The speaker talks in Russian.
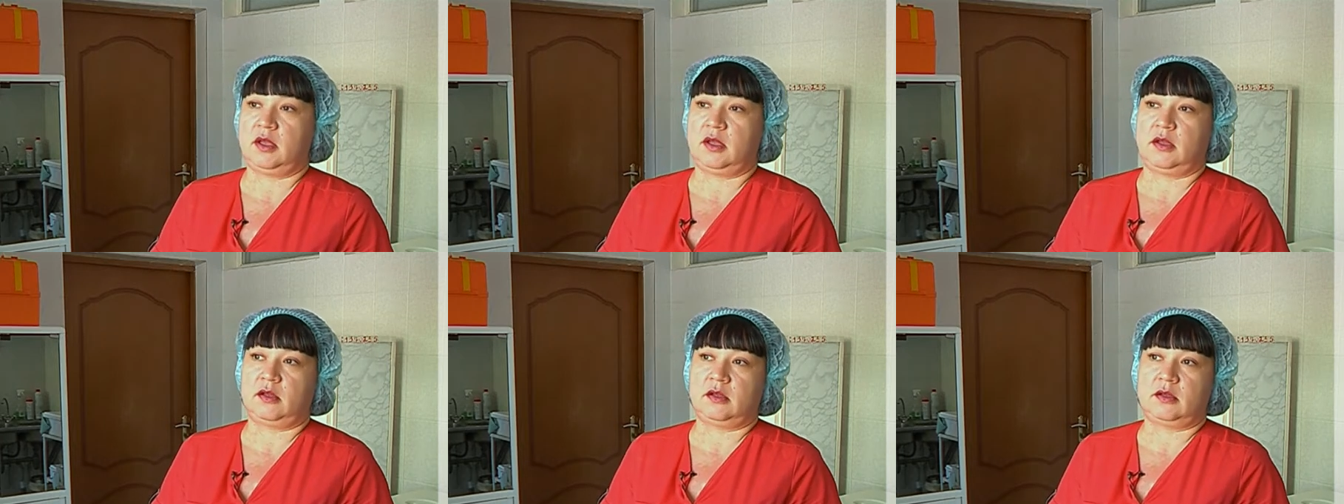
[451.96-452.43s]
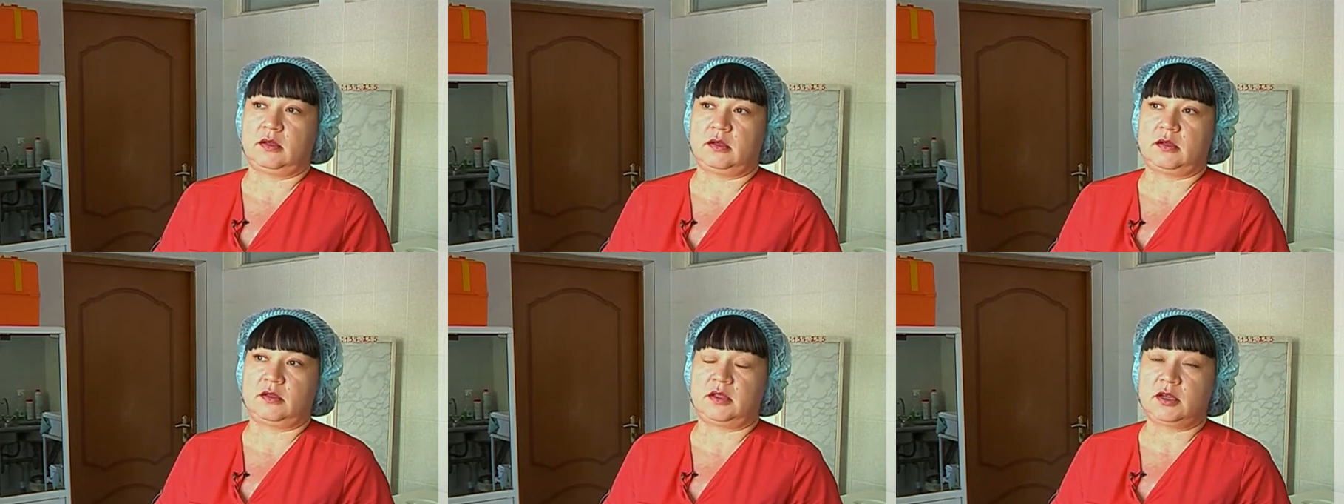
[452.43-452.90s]

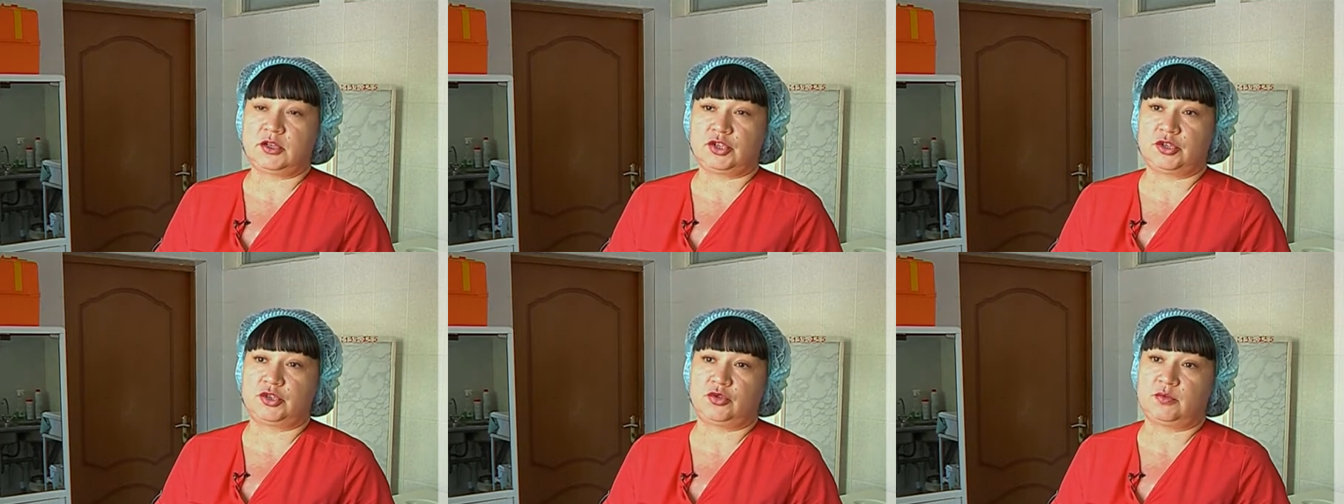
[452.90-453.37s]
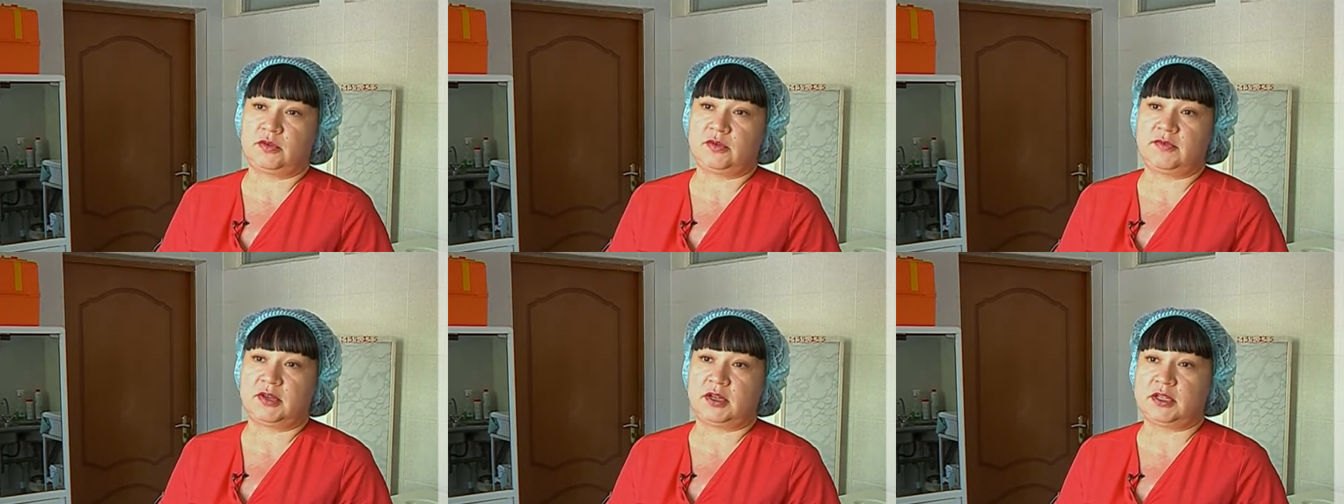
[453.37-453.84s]
А, также,
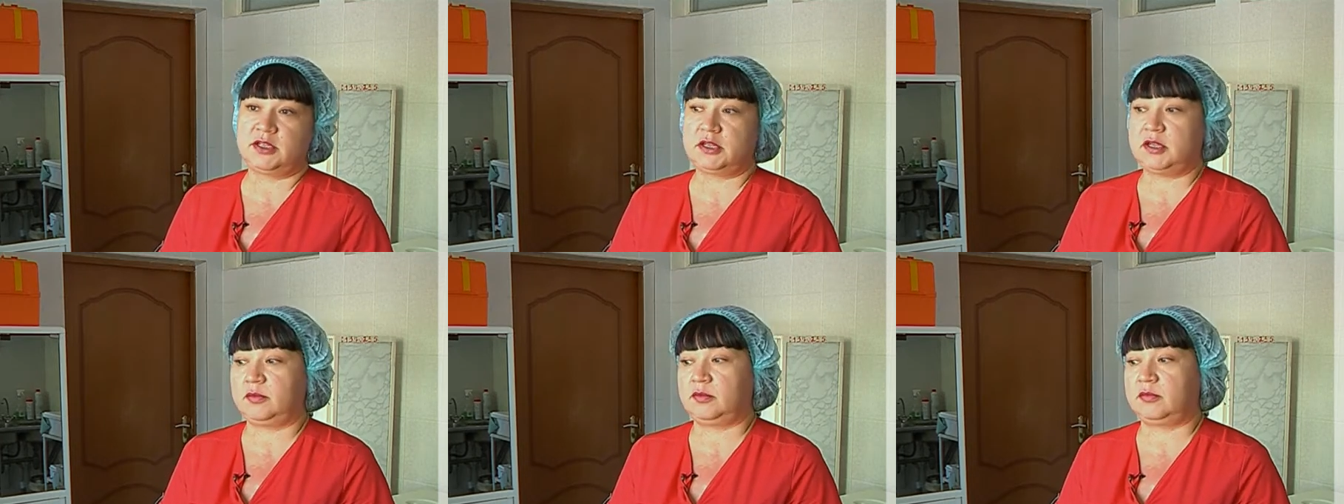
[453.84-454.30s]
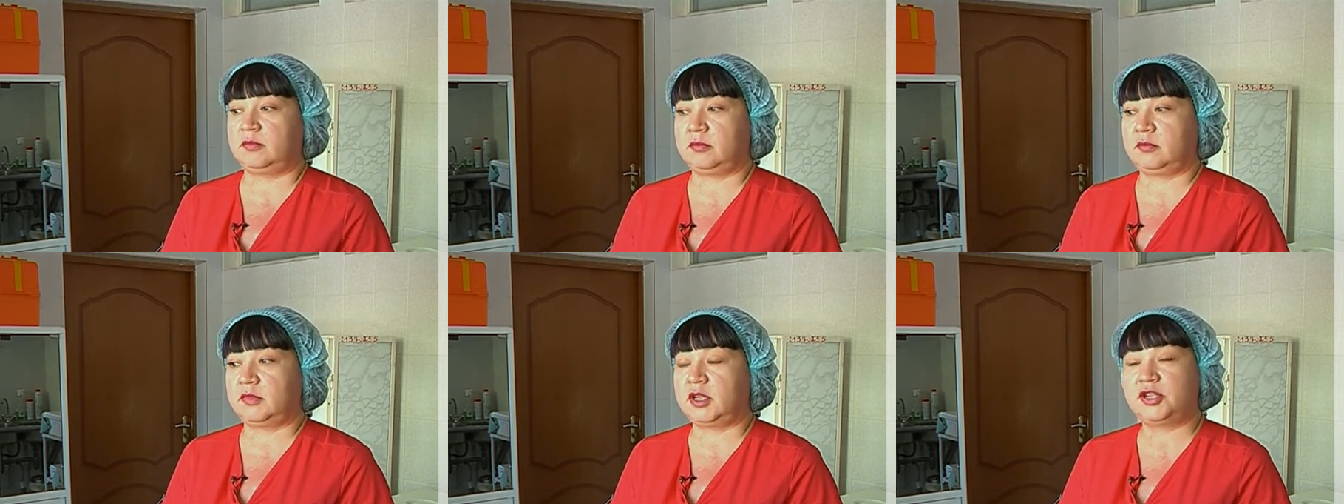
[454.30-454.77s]
чтобы выходили
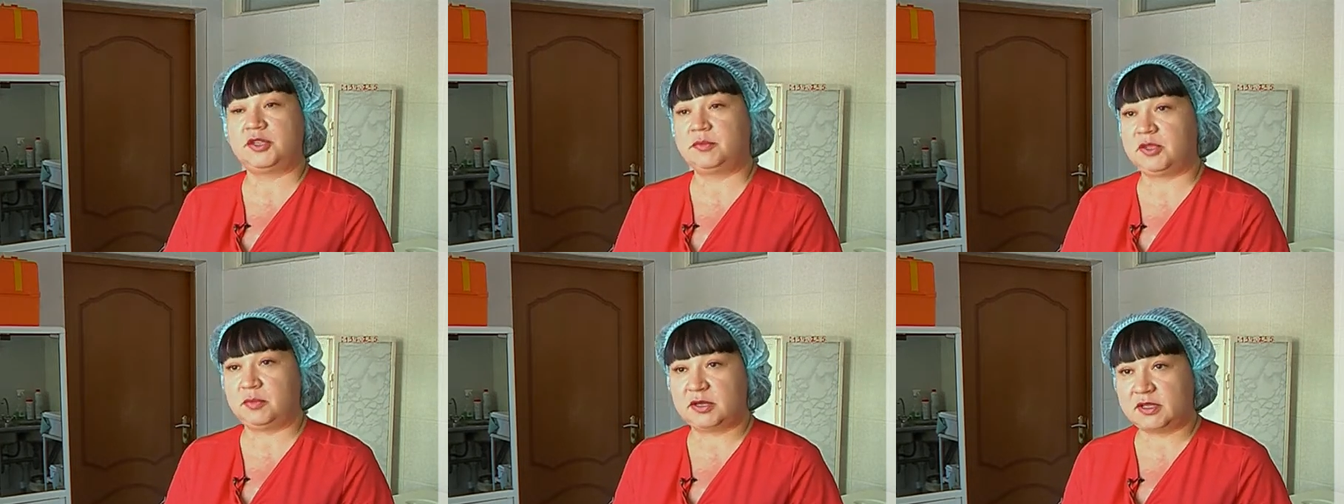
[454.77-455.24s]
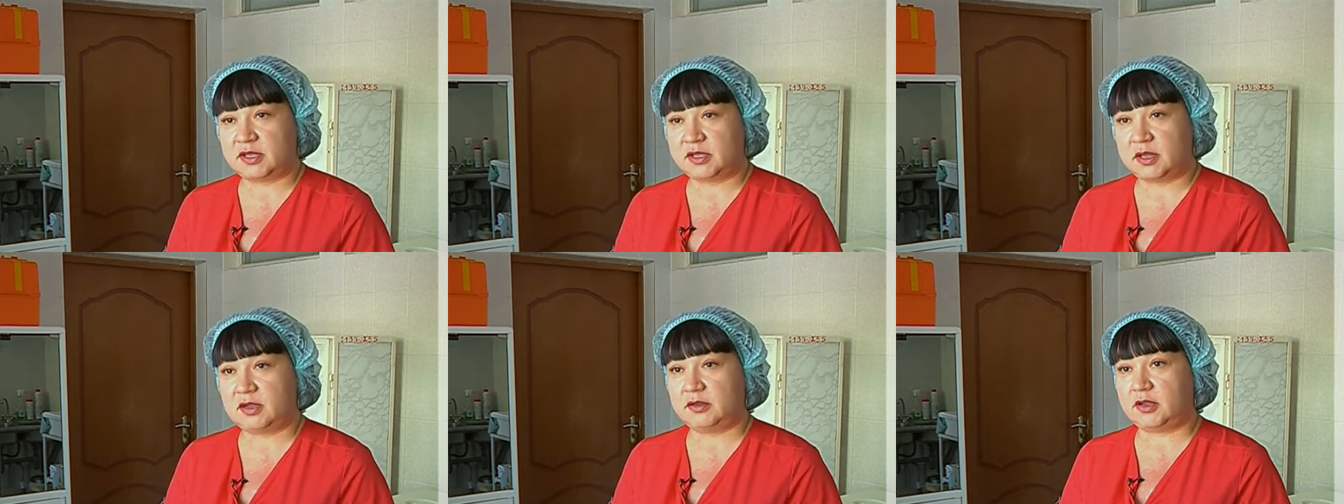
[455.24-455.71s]
младший
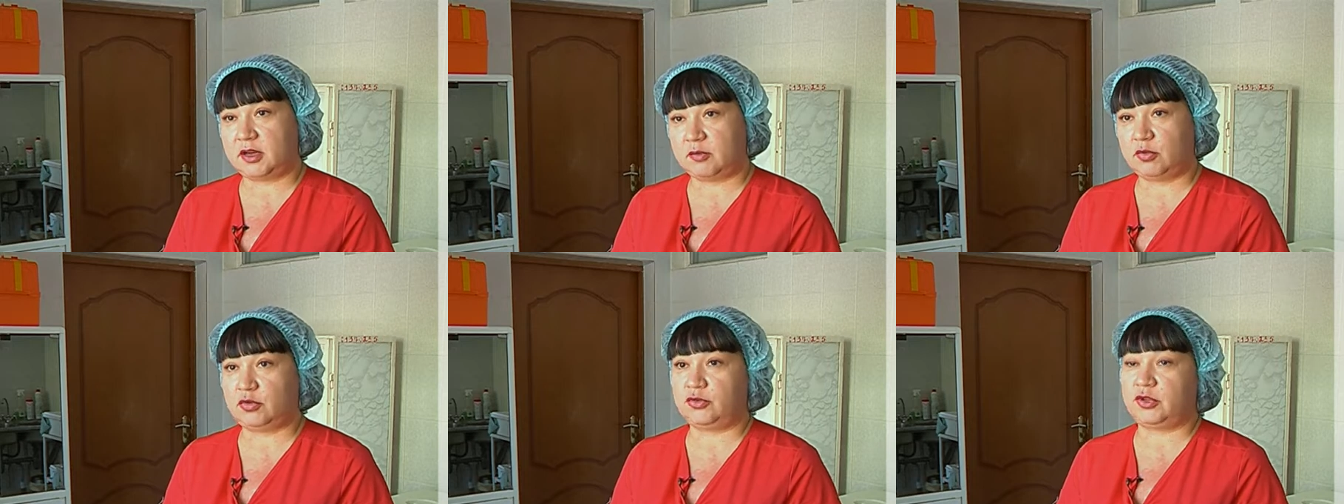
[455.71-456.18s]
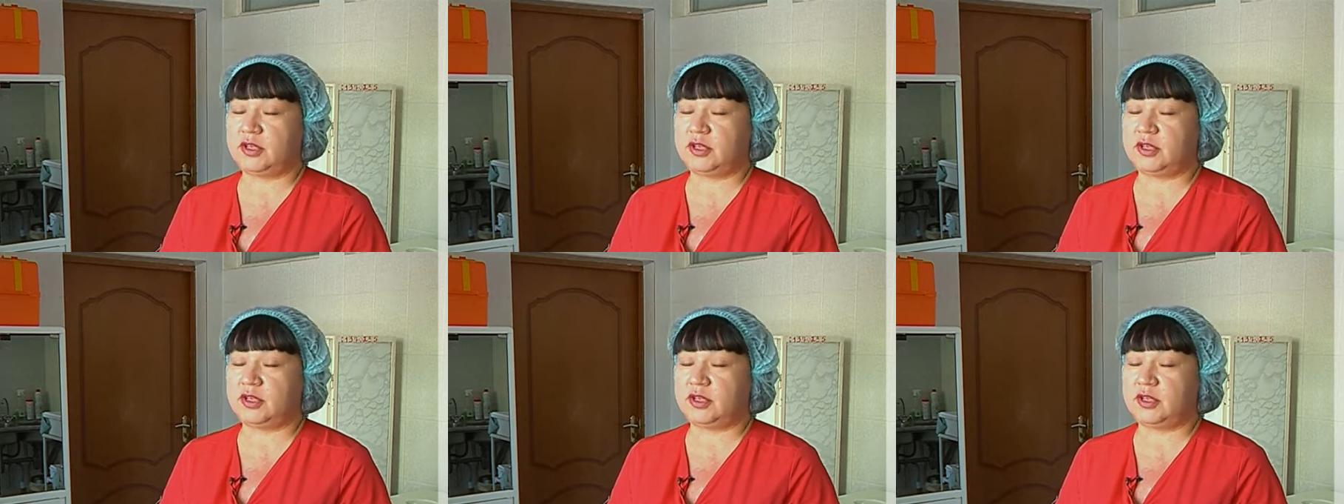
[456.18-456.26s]
медперсонал на работу.